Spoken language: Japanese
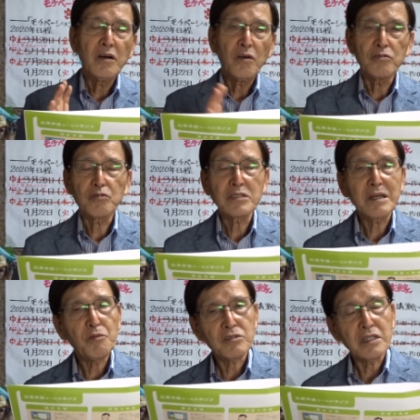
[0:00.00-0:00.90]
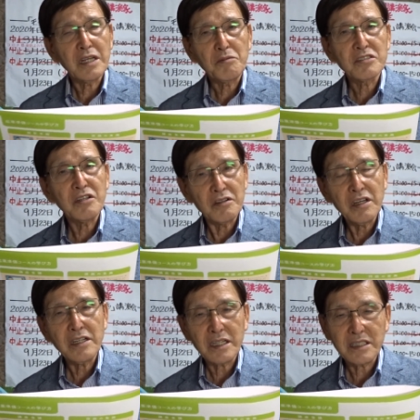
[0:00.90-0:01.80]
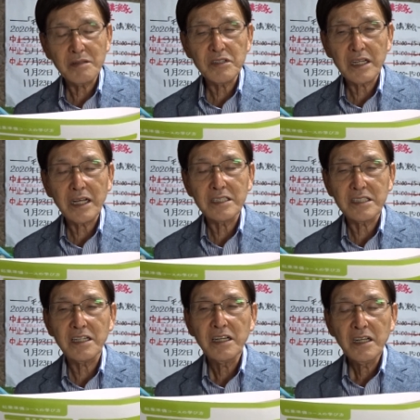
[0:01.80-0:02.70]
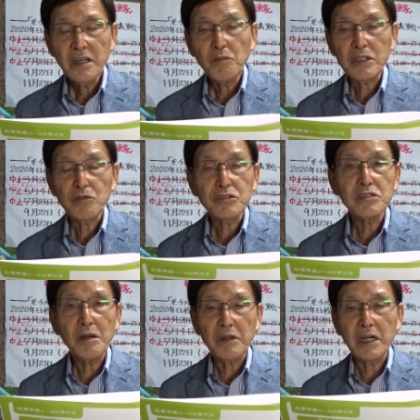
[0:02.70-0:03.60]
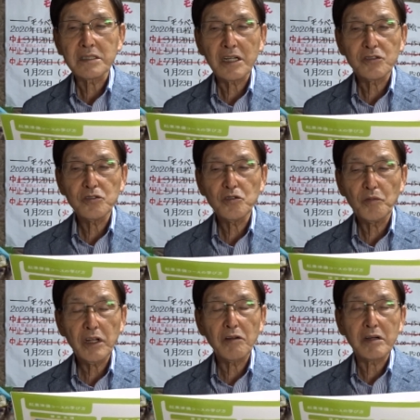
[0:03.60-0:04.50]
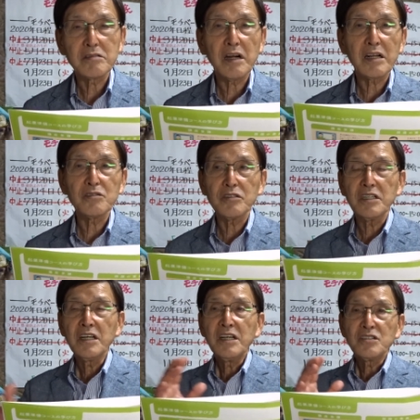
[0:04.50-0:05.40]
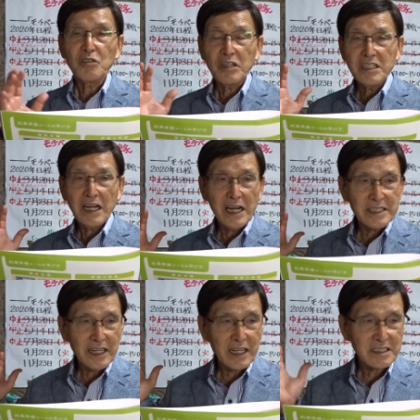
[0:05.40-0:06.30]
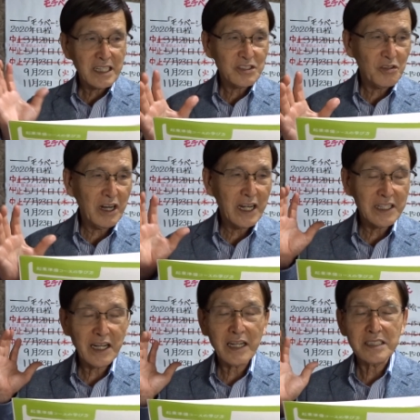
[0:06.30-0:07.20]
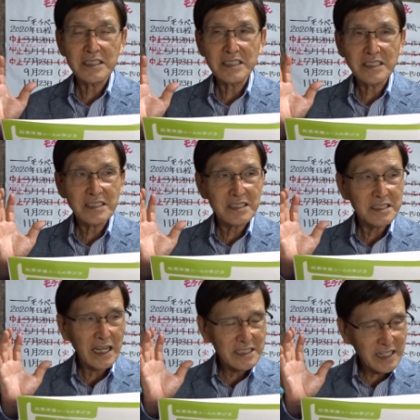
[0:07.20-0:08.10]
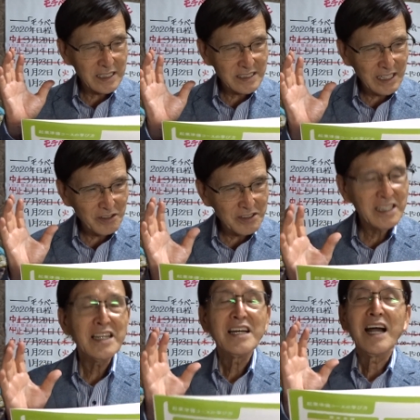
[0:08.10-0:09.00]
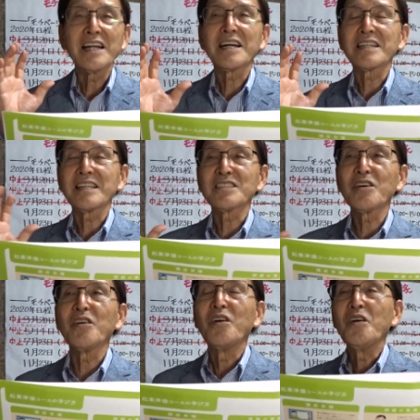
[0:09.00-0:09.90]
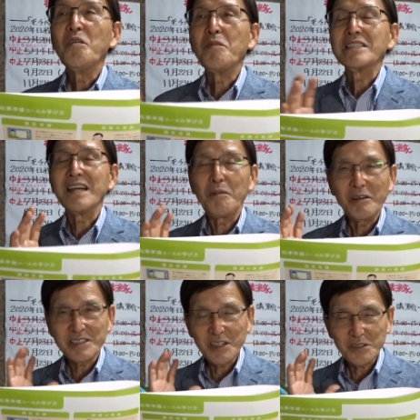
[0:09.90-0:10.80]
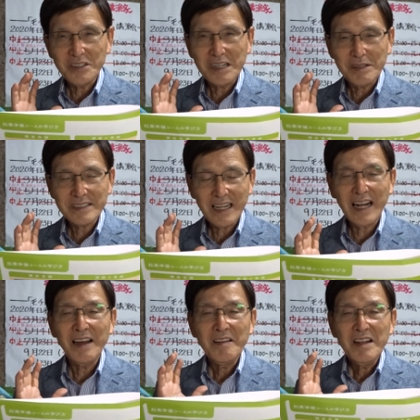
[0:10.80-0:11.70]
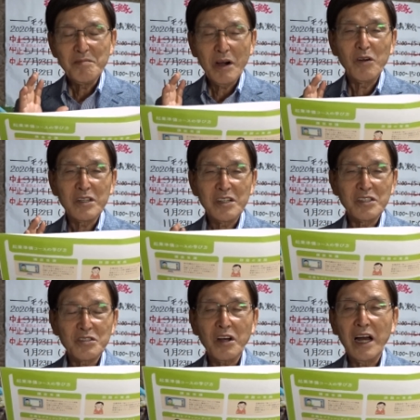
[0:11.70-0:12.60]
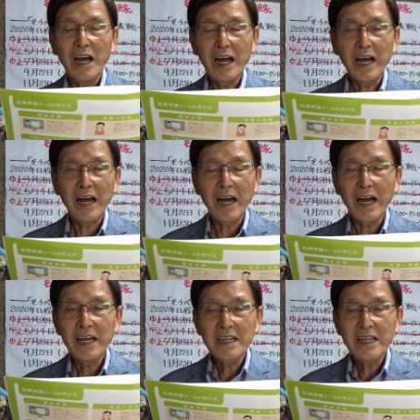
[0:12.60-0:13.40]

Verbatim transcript: 本当のサポートはできませんよねやった意味がないしまあ途中でやめられたら15名の枠があるのにそれに入りたかった人が入れなかった入りたかったのに入れなかった人の、まあ、邪魔をすることになりますから、まあ、本気の人が